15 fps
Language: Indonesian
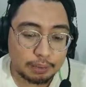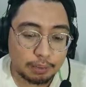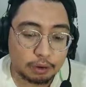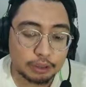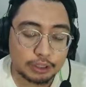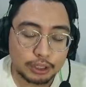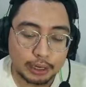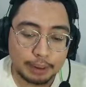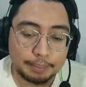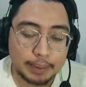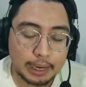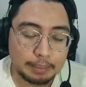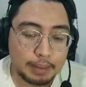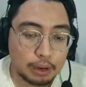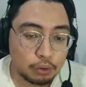monster yang
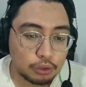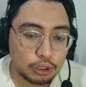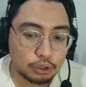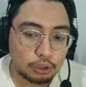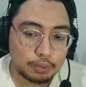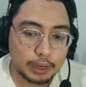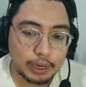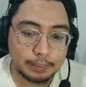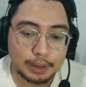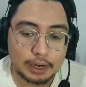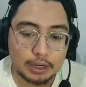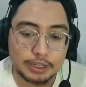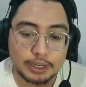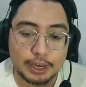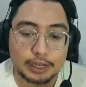paling bagus itu sebenarnya namanya
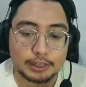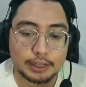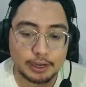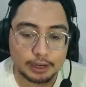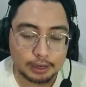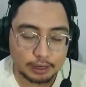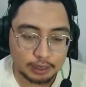adalah Skeleton.